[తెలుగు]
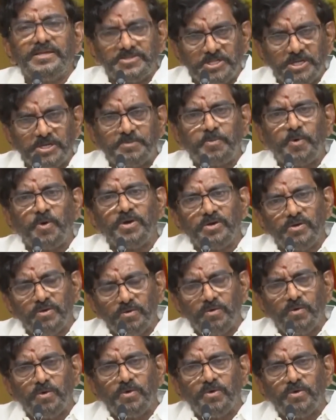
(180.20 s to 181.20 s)
ఎగ్జిట్ పోల్
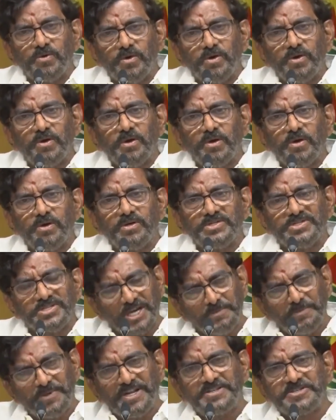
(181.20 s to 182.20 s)

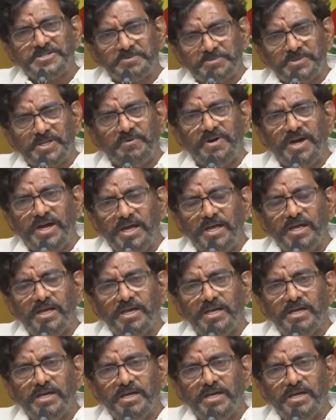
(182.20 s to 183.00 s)
సేమ్ డే చెప్తావా